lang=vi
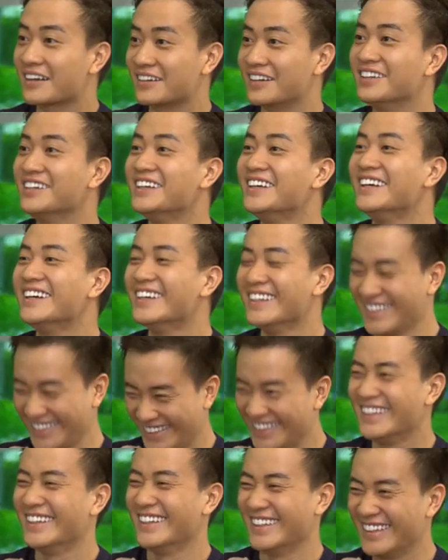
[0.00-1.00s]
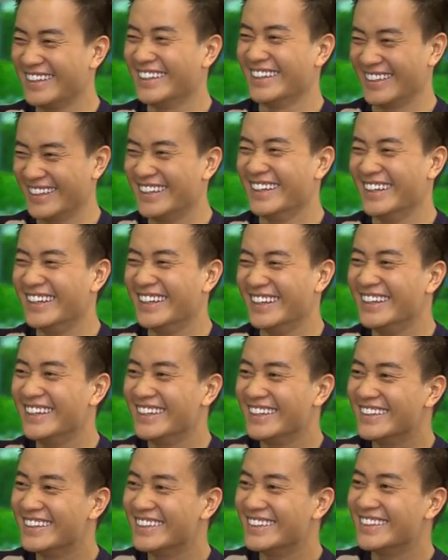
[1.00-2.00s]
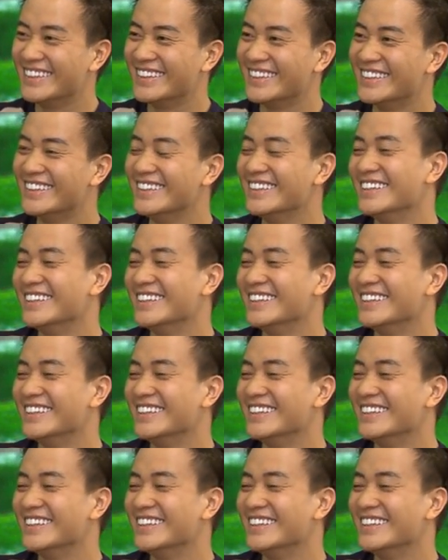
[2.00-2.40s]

hành xác thì không phải tối